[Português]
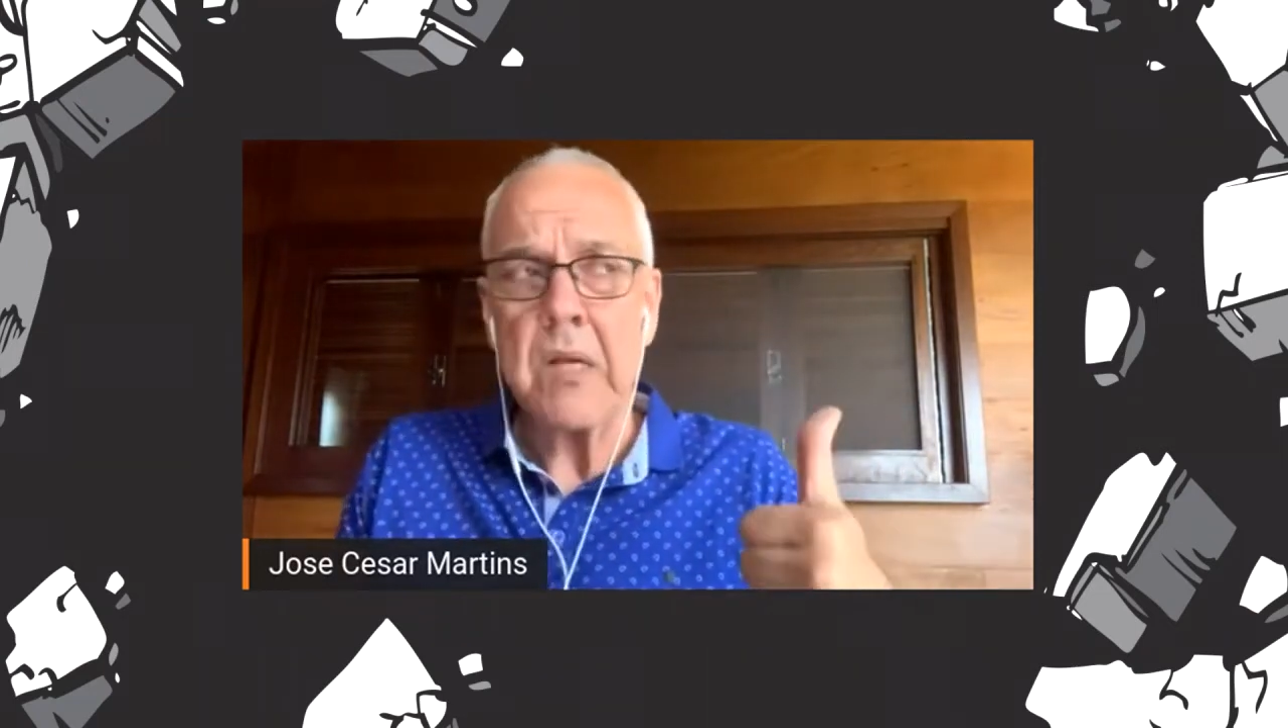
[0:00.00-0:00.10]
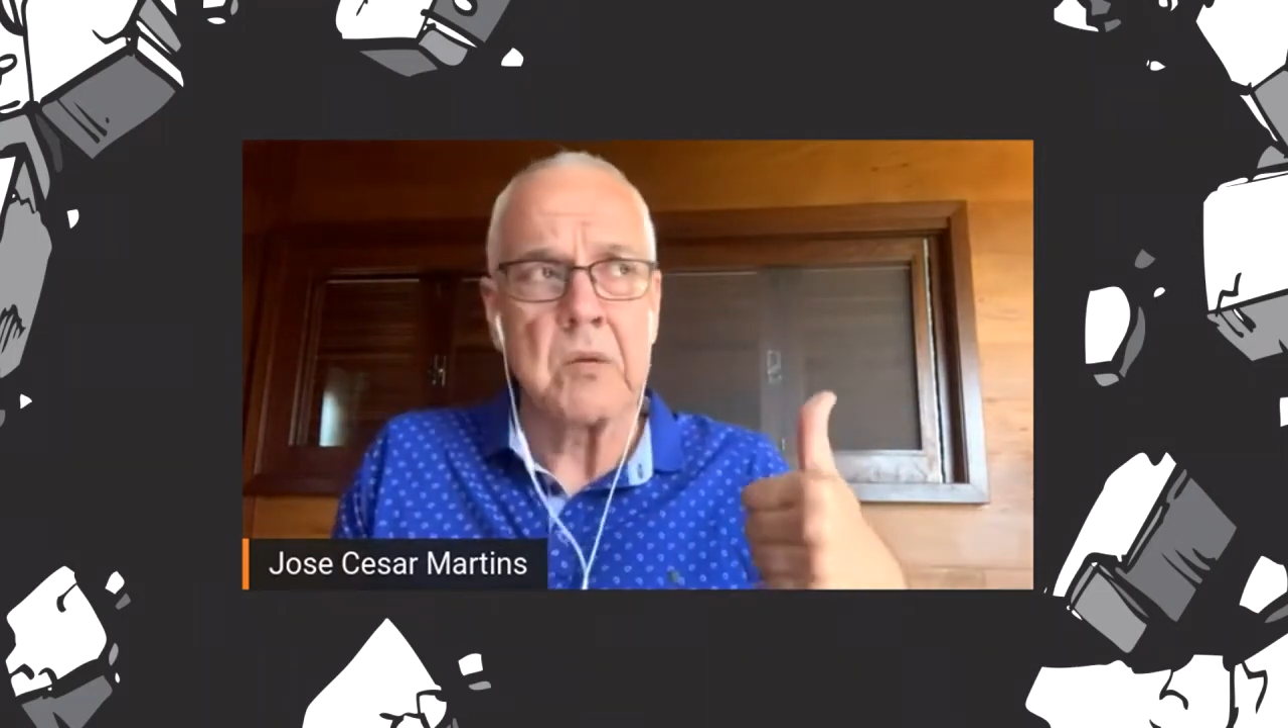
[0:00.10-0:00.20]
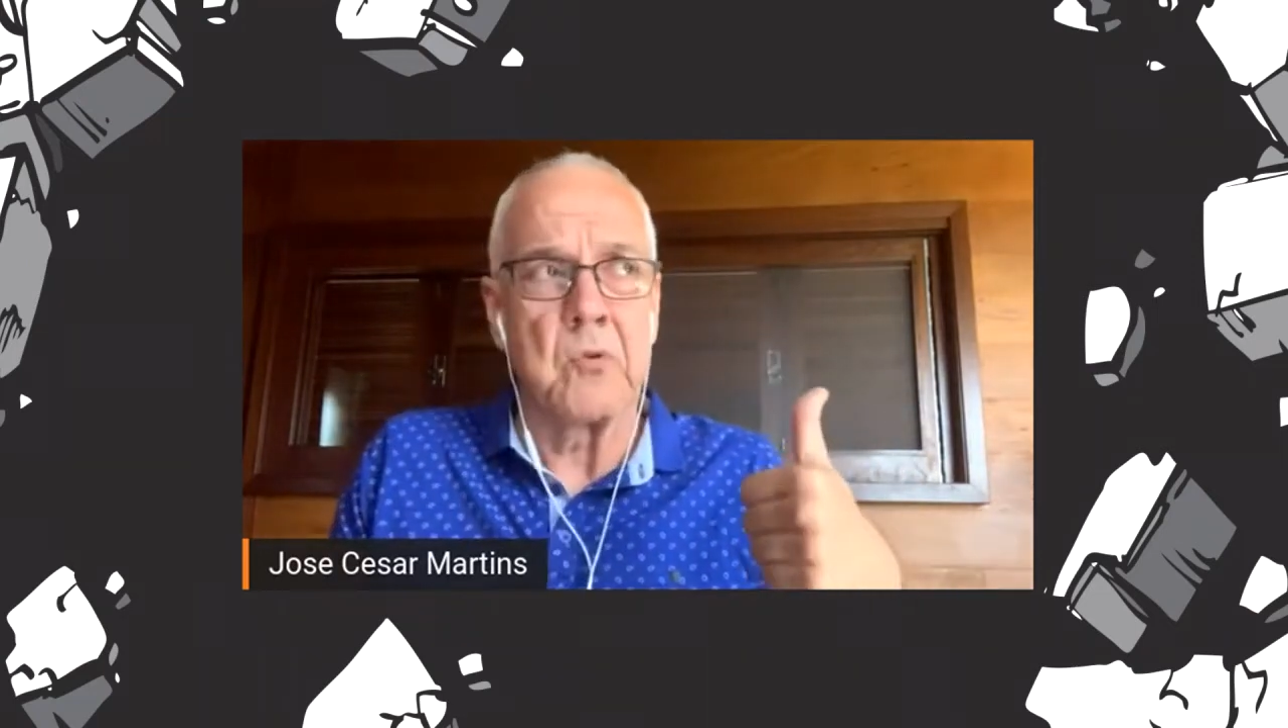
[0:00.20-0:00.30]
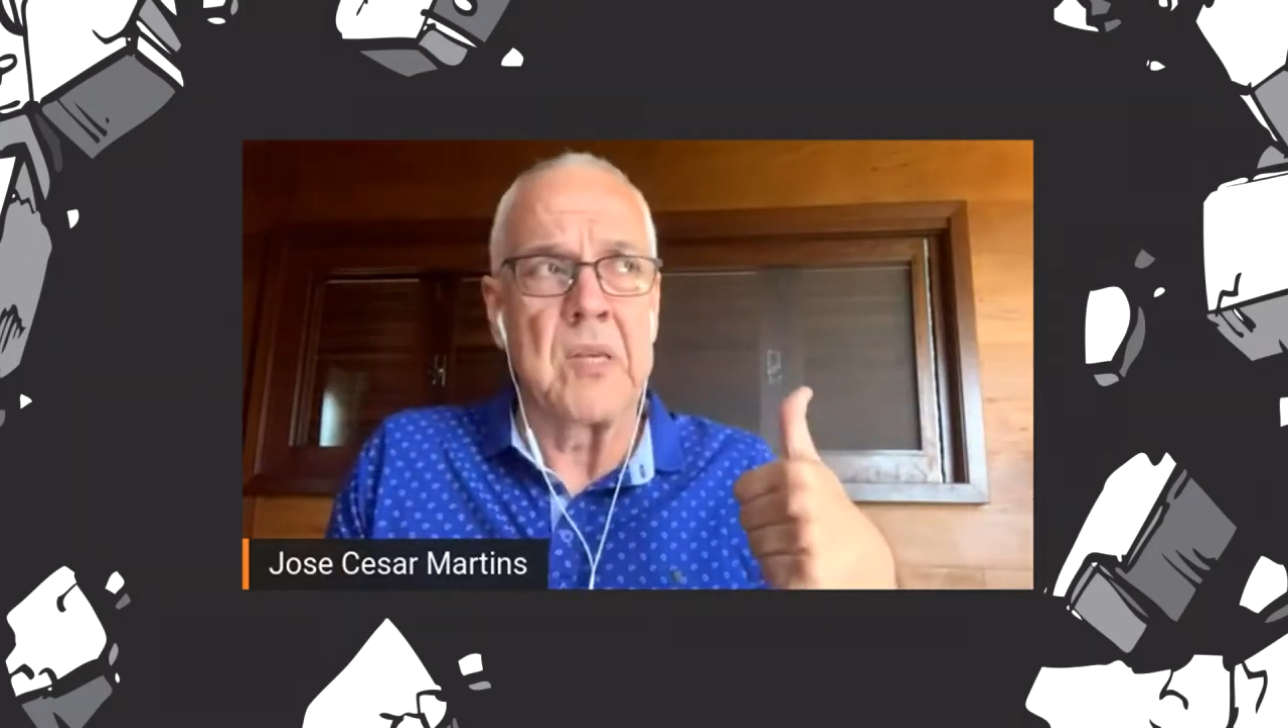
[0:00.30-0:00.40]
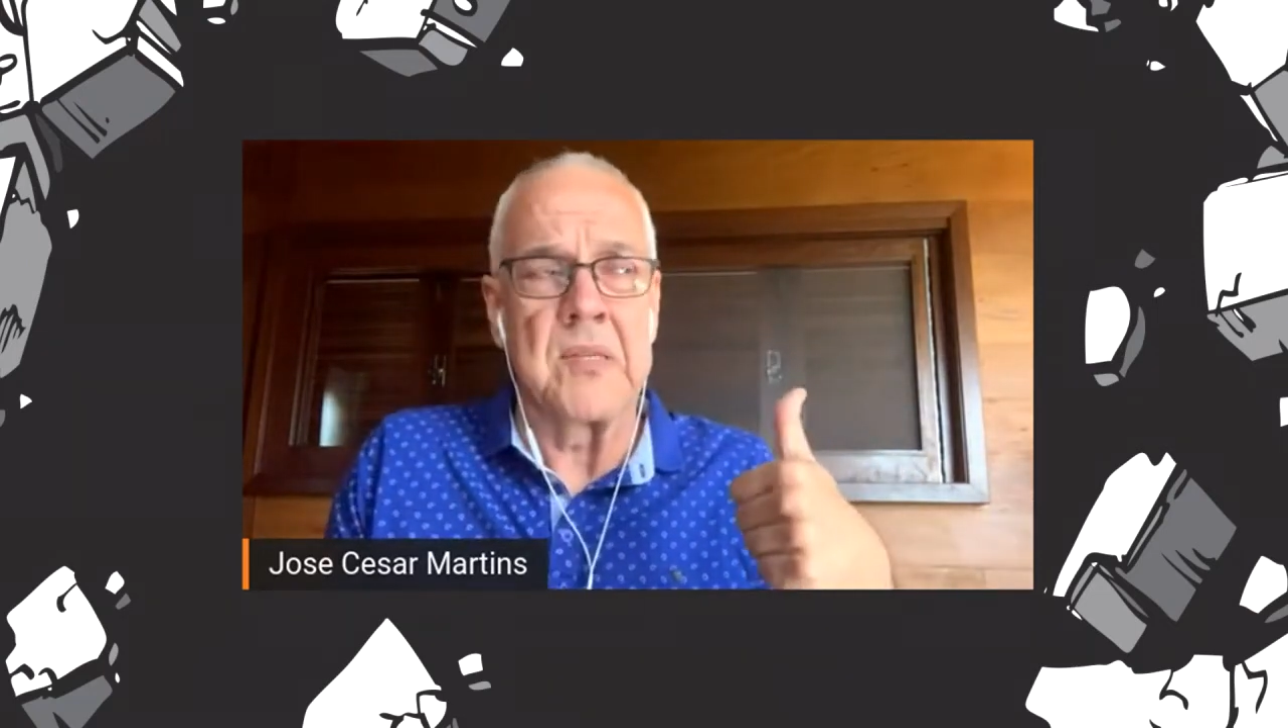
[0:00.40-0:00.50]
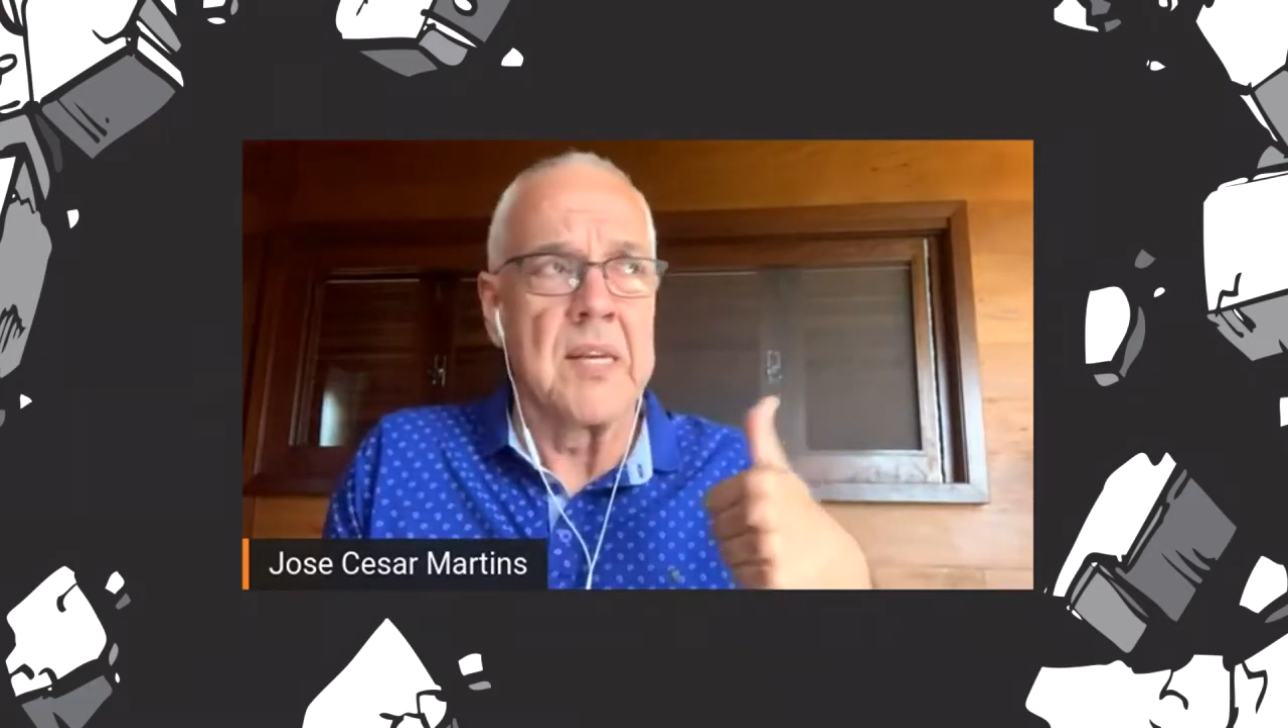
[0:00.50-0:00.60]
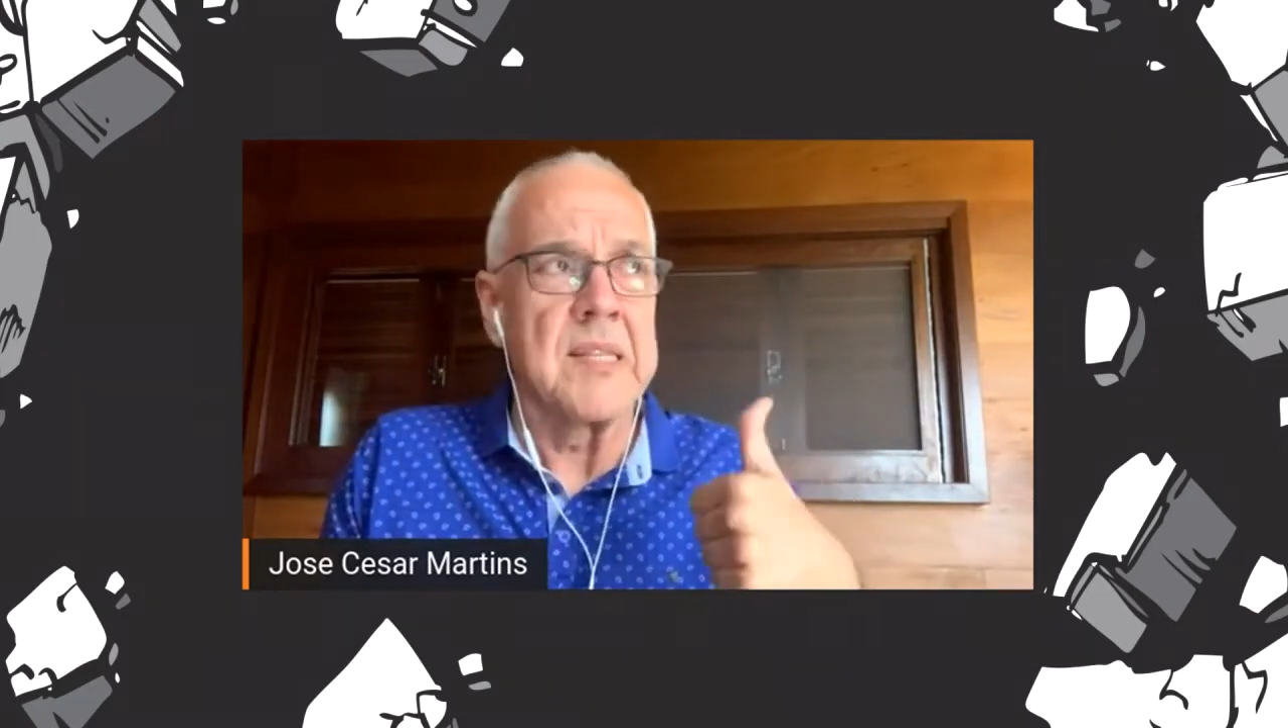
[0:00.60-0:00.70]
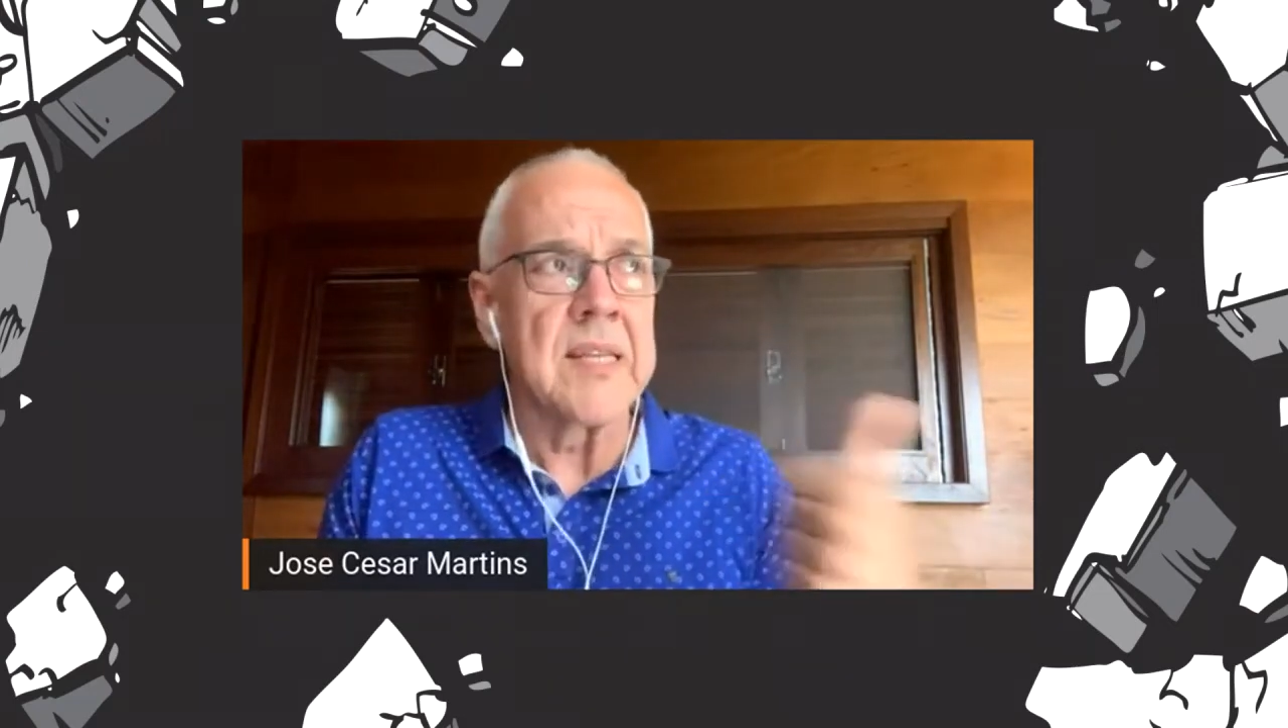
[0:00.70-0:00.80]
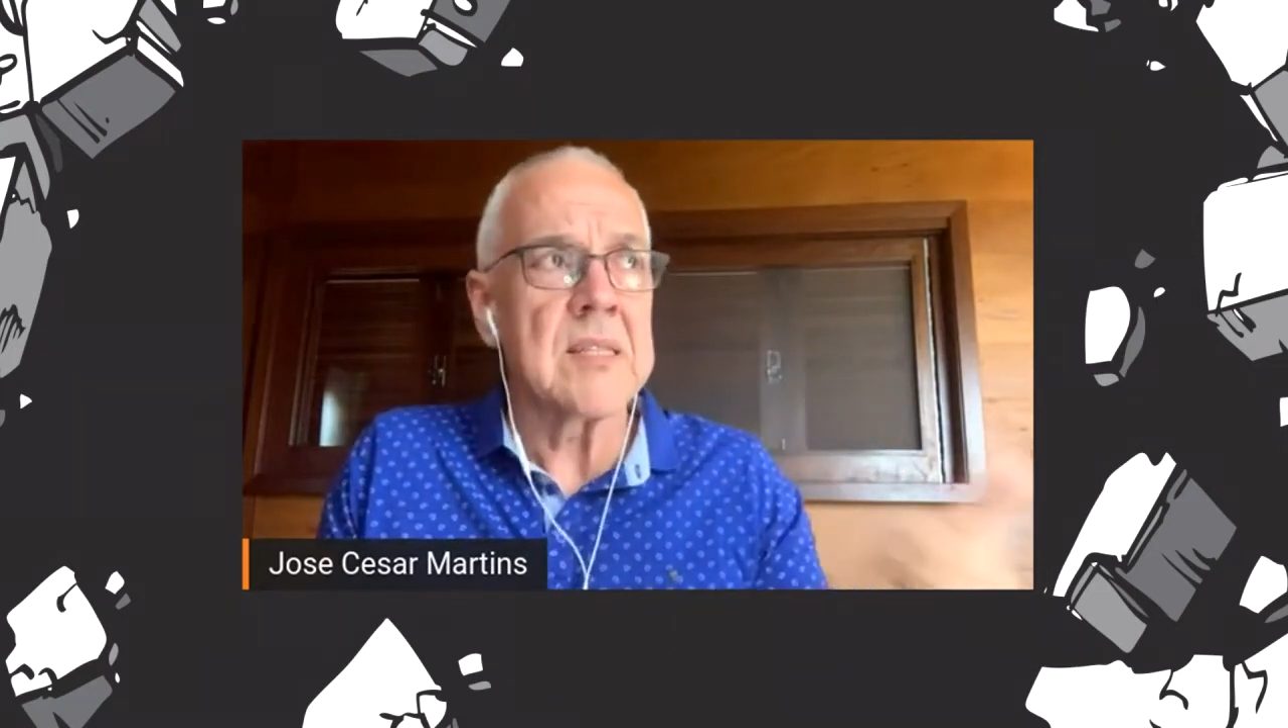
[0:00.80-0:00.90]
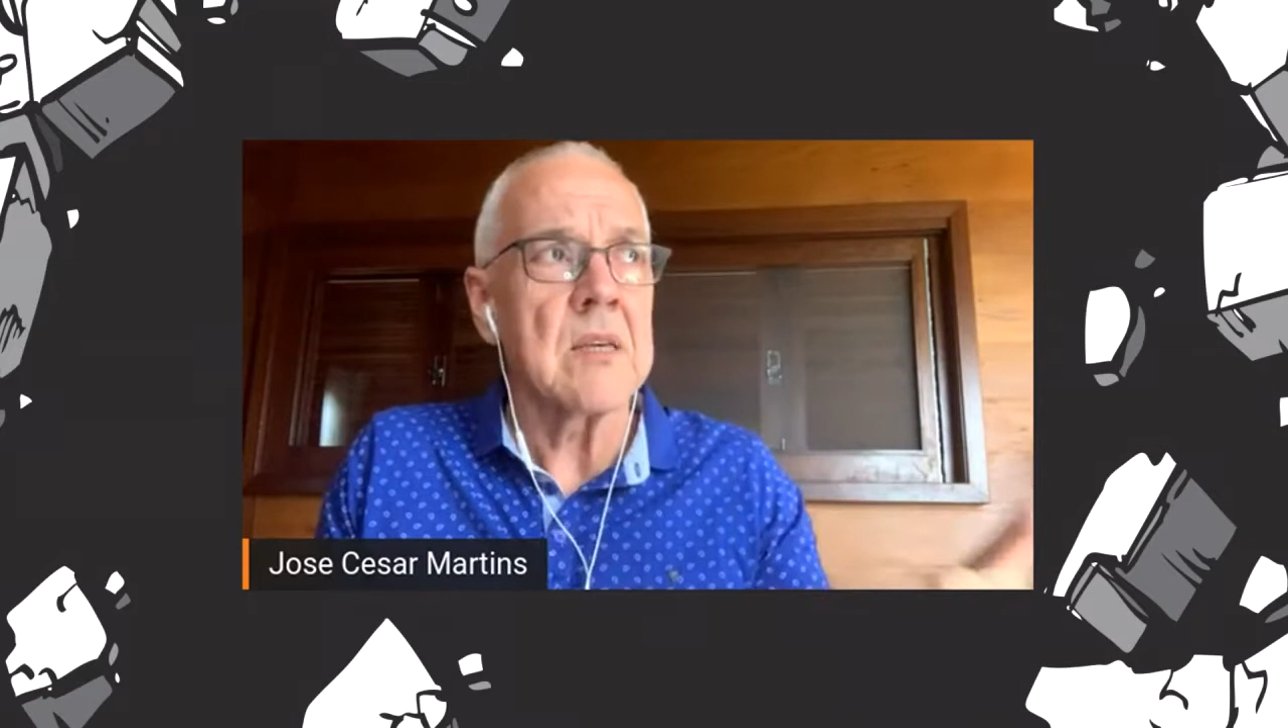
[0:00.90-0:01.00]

que eu tenho certeza